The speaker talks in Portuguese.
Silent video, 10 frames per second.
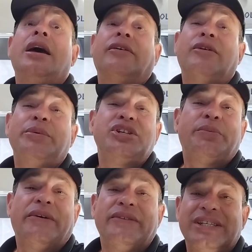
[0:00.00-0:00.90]
Eu vou pedir
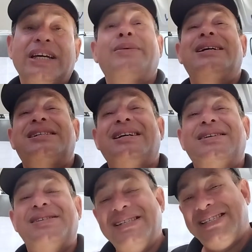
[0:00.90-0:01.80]
para você que não é
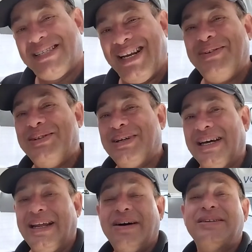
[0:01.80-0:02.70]
inscrito, se inscreva no
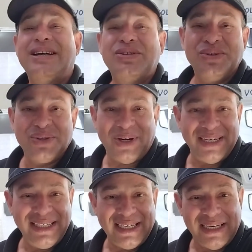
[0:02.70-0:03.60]
canal, deixa um
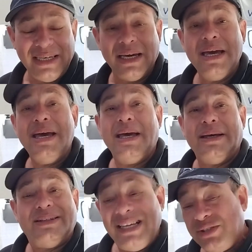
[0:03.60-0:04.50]
joinha aí,
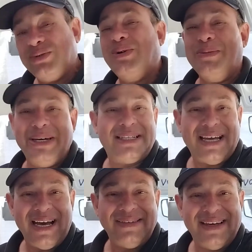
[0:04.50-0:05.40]
deixa um
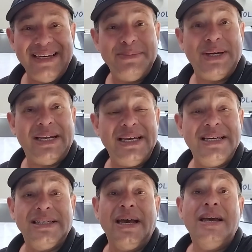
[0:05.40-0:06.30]
comentário aí,
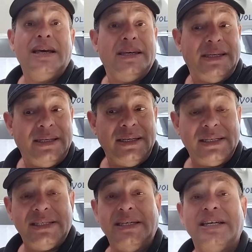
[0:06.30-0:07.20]
beleza? E
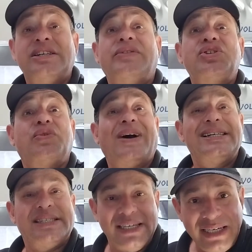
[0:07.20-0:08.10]
assim, esse vídeo vai
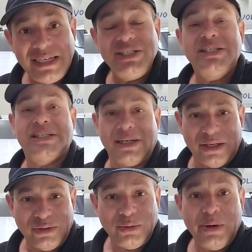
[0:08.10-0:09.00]
sem
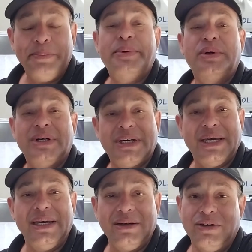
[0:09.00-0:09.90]
edição,
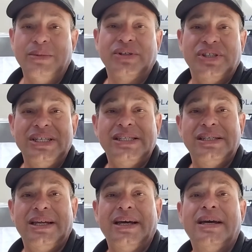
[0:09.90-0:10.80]
porque, como eu
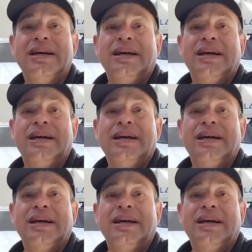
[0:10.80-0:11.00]
disse, né?